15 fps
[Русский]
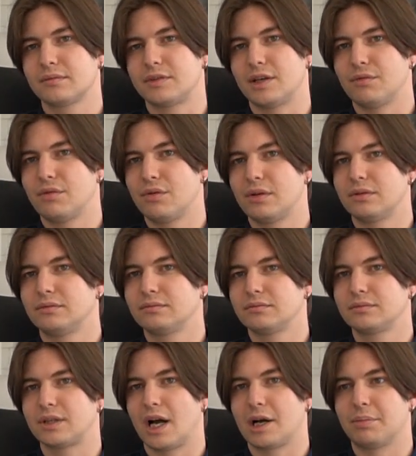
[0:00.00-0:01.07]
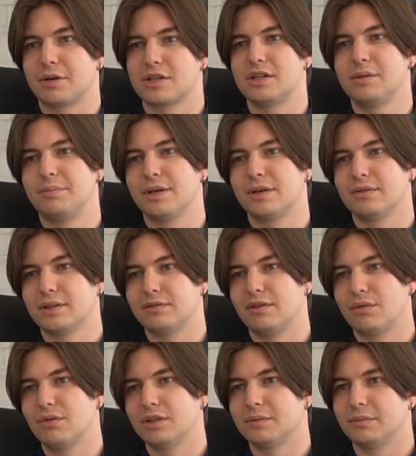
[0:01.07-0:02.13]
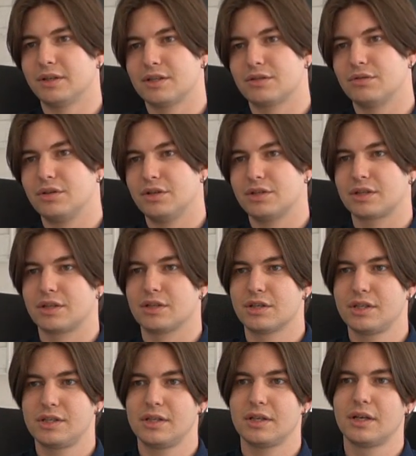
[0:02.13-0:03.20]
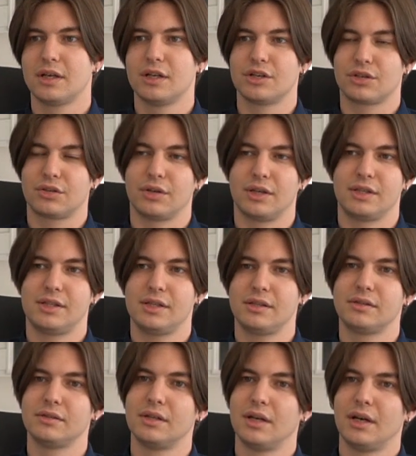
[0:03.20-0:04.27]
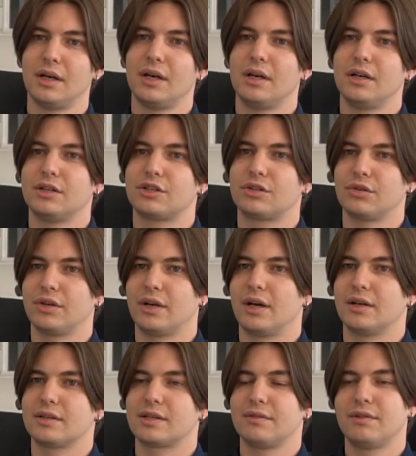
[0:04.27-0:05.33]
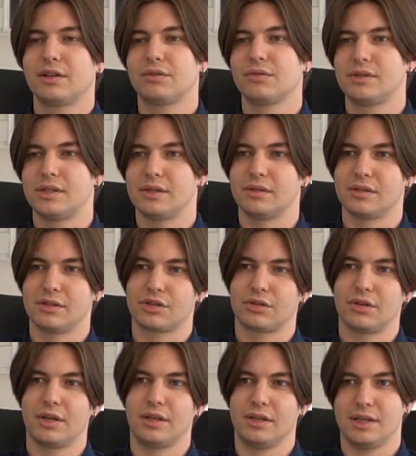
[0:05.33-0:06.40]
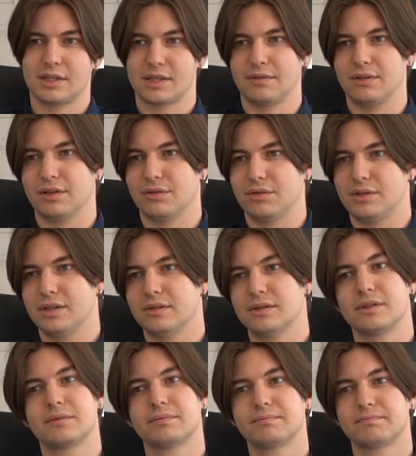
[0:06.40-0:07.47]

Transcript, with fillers: того, как прошли первые два года моей студенческой жизни, что я делал – что я советую делать, что я не советую делать.